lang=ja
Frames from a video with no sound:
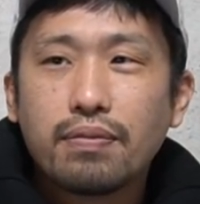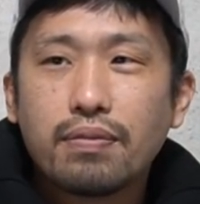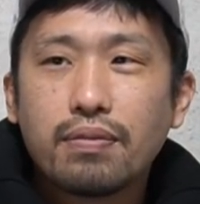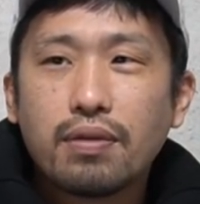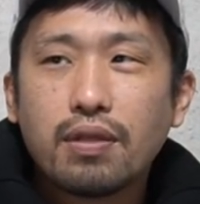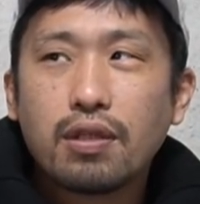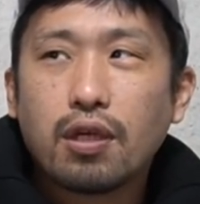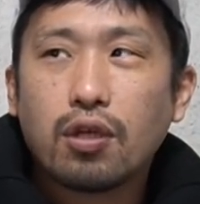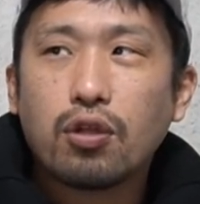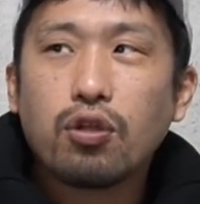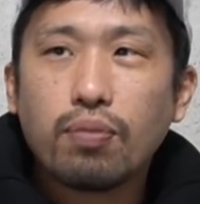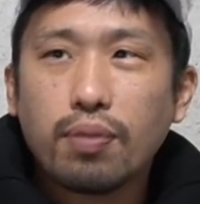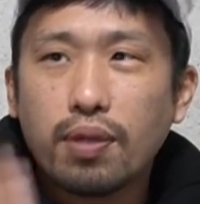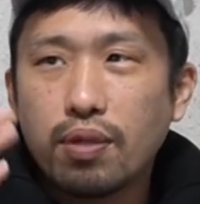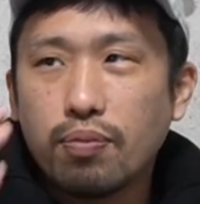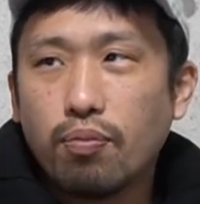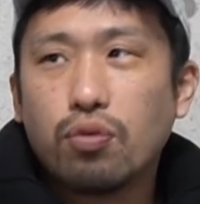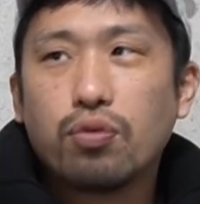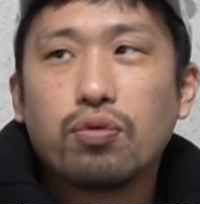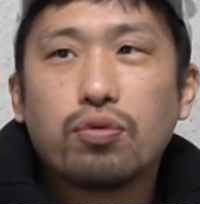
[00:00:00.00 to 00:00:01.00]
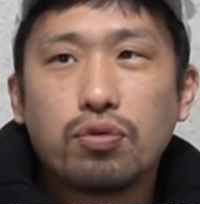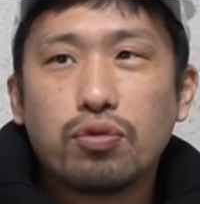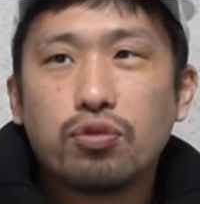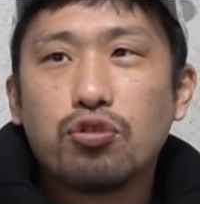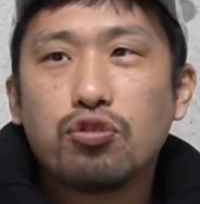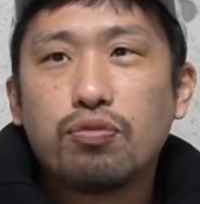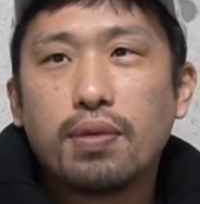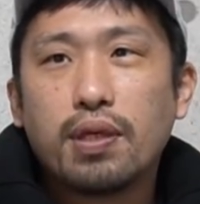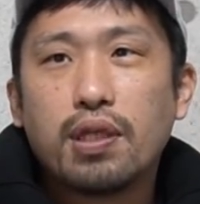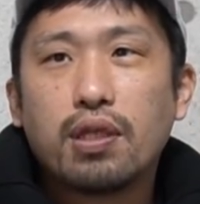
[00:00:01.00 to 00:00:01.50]
いで例えばでもう
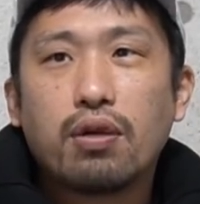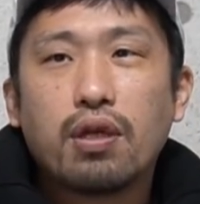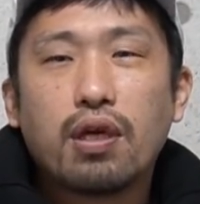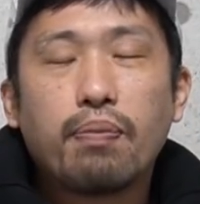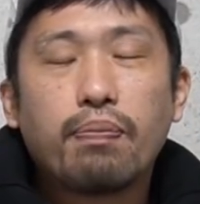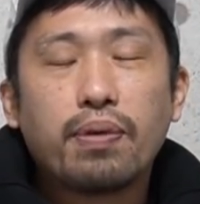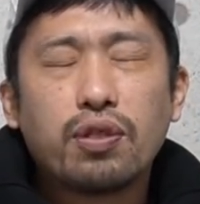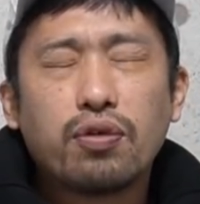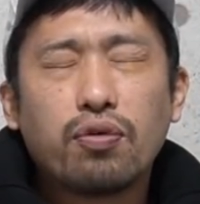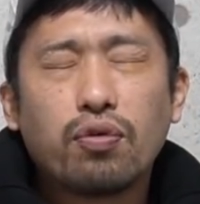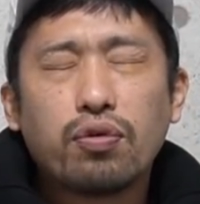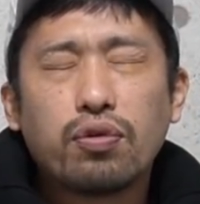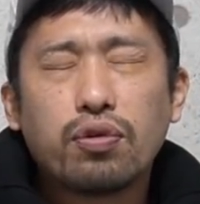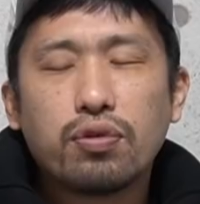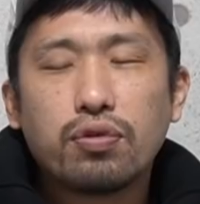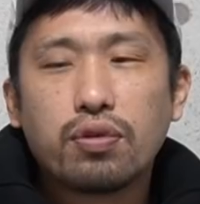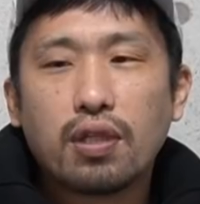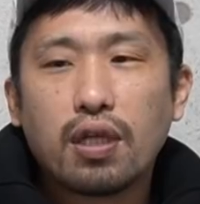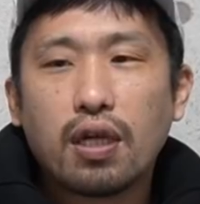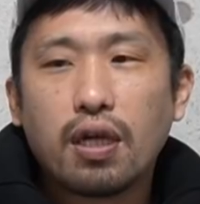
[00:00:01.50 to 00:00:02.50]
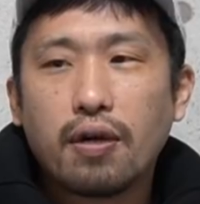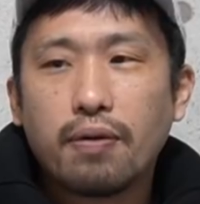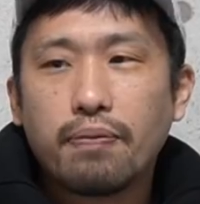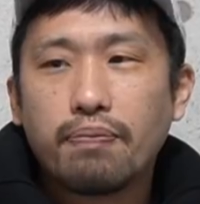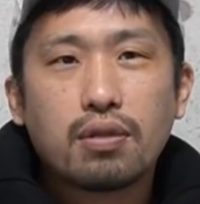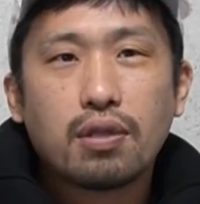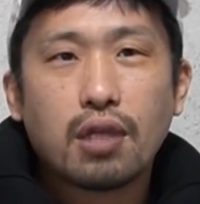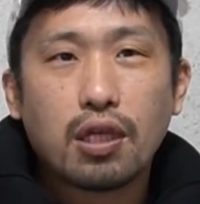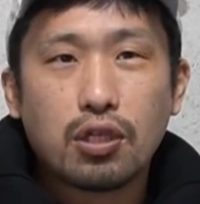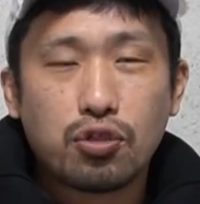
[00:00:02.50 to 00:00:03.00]
有名なのはやっぱ日本で言ったら
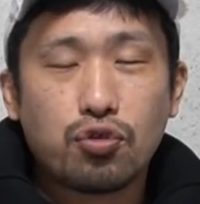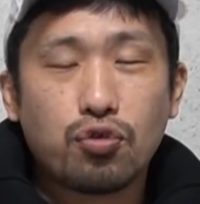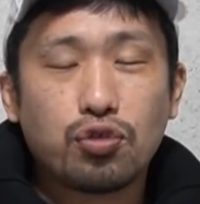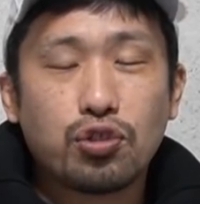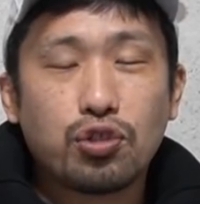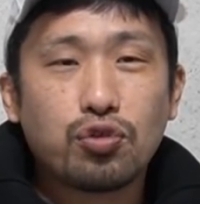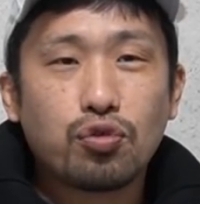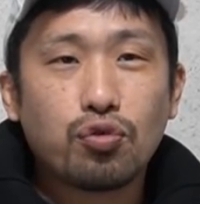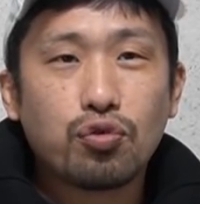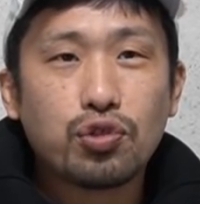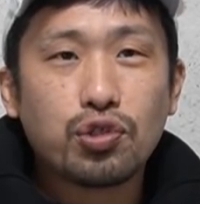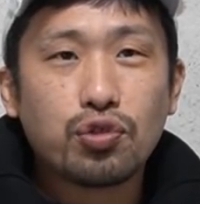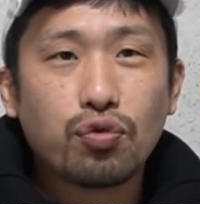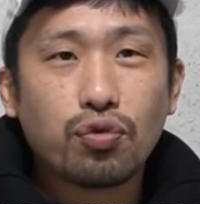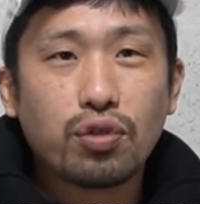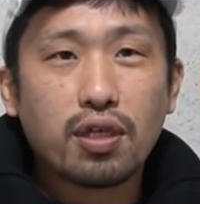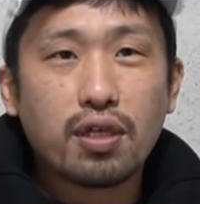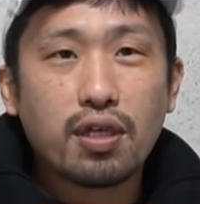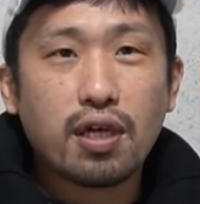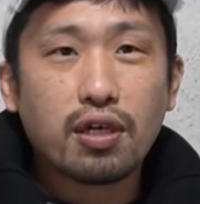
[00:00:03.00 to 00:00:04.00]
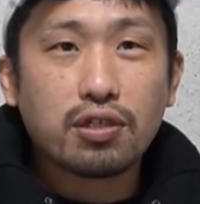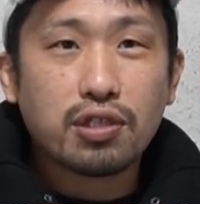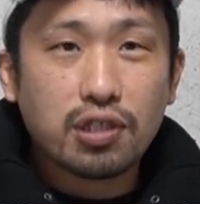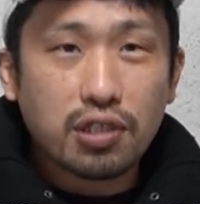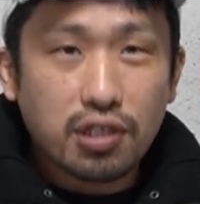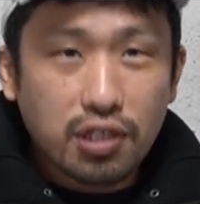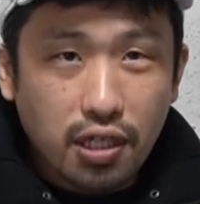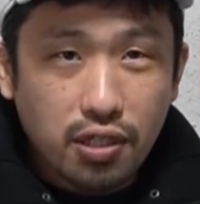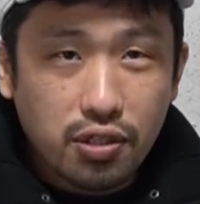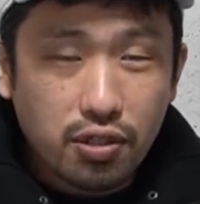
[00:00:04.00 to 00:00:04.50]
辰吉丈一郎と薬
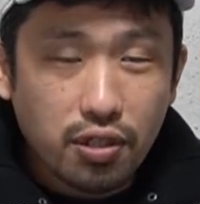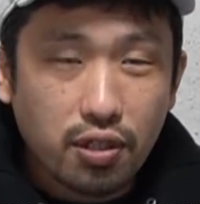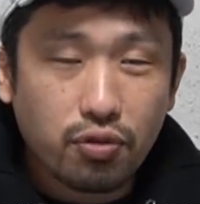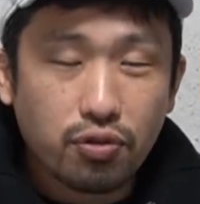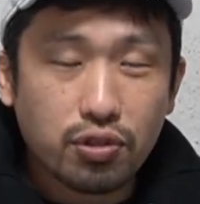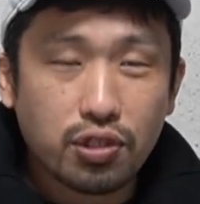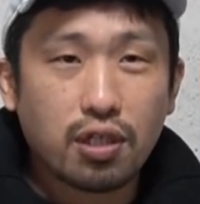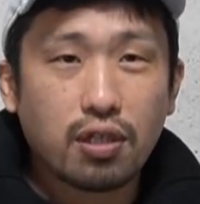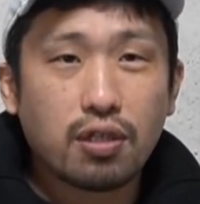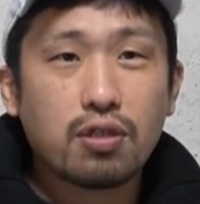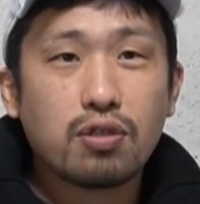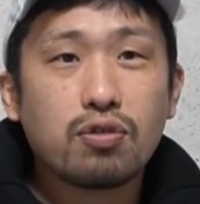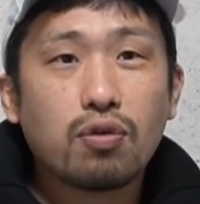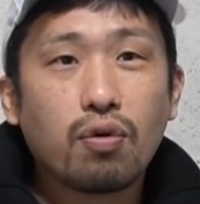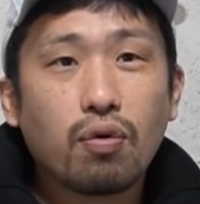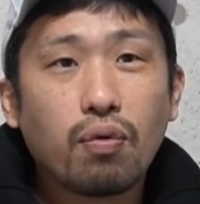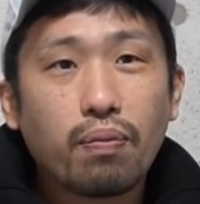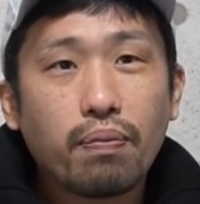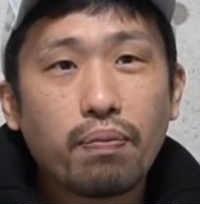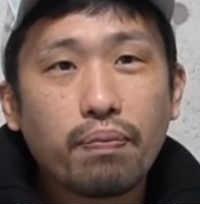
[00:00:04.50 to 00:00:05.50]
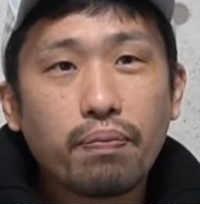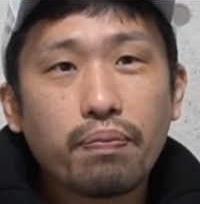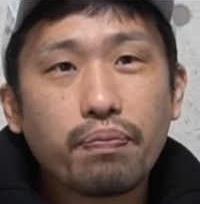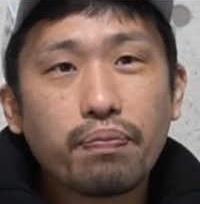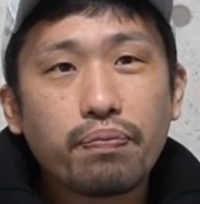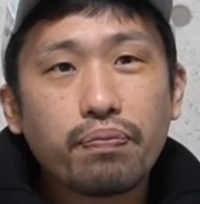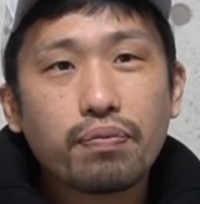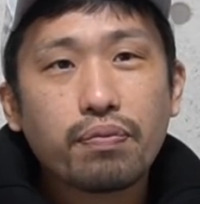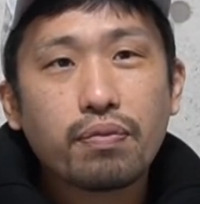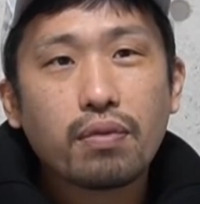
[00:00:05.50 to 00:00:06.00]
師寺康生の試合ですよ
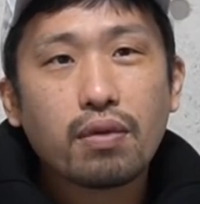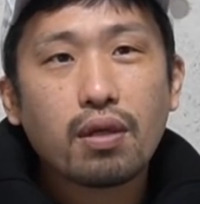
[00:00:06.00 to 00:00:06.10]
はいはい